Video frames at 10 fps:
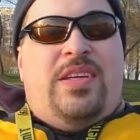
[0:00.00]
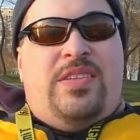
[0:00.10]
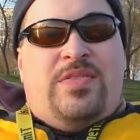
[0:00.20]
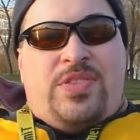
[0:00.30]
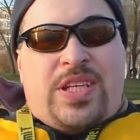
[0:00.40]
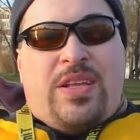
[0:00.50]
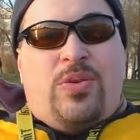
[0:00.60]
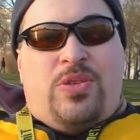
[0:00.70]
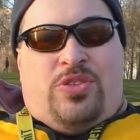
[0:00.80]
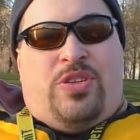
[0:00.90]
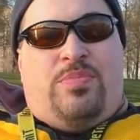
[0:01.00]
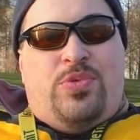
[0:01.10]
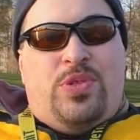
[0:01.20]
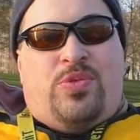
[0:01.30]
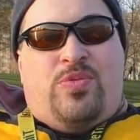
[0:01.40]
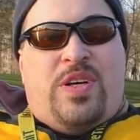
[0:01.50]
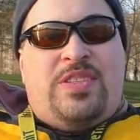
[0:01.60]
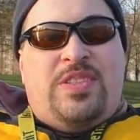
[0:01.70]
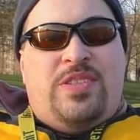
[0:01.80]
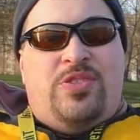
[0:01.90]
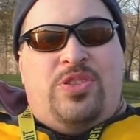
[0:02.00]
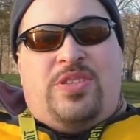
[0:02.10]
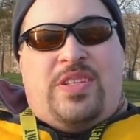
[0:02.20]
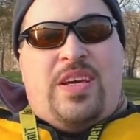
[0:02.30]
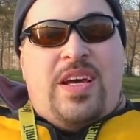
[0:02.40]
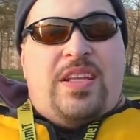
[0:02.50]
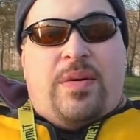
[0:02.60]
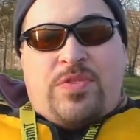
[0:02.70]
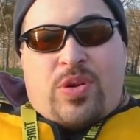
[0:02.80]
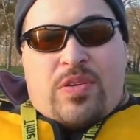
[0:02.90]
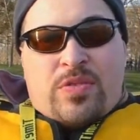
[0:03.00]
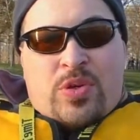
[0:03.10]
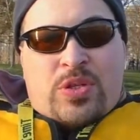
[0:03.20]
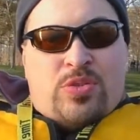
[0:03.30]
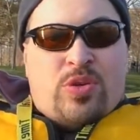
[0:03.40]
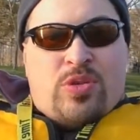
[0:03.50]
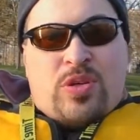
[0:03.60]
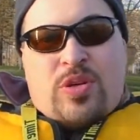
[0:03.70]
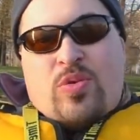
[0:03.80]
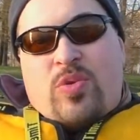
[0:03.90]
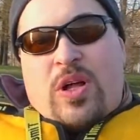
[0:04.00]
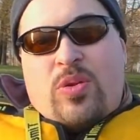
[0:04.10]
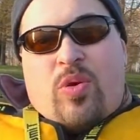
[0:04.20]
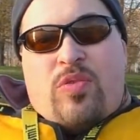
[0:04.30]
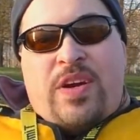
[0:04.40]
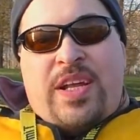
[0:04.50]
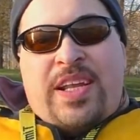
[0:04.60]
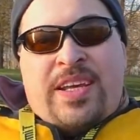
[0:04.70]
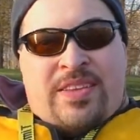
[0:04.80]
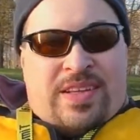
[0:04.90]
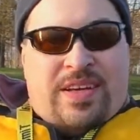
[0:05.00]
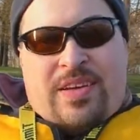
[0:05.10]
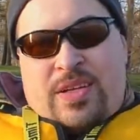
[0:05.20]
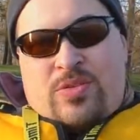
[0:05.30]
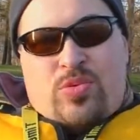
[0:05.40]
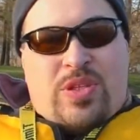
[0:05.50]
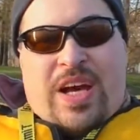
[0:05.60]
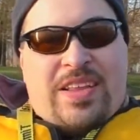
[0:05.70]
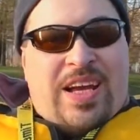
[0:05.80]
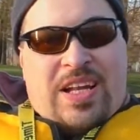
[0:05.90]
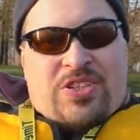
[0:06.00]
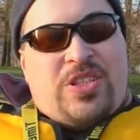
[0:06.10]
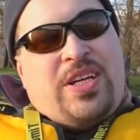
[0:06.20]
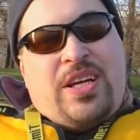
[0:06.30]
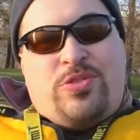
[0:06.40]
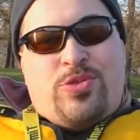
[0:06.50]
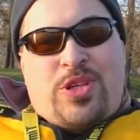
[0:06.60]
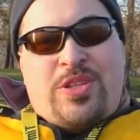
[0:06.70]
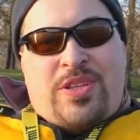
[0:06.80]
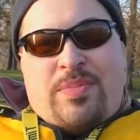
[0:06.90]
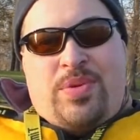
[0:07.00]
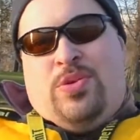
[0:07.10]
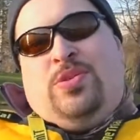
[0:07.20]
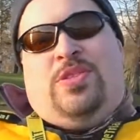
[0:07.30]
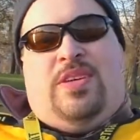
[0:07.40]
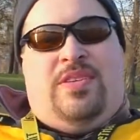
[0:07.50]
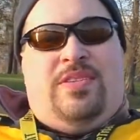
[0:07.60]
и вся лодочка будет у вас чистая. Там все равно идет уголковая лента, туда дальше грязь уже не набьется.